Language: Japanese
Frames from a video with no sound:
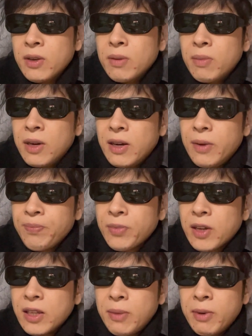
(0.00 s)
まあ、
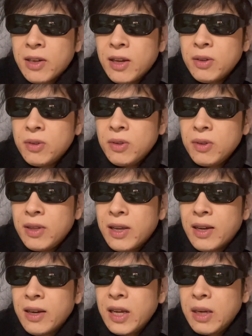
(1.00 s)
勝てば官軍って
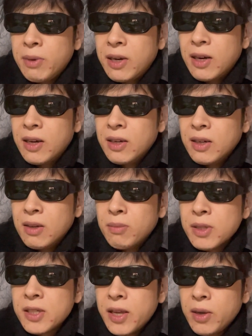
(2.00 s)
考えれば、ま
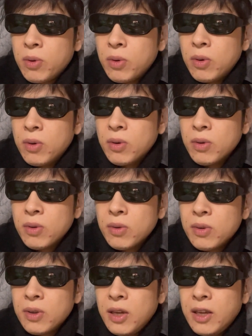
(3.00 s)
あ、成功
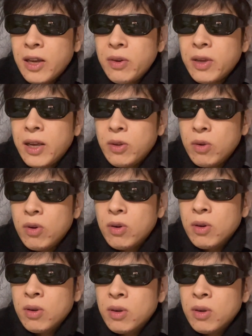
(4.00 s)
になるけど、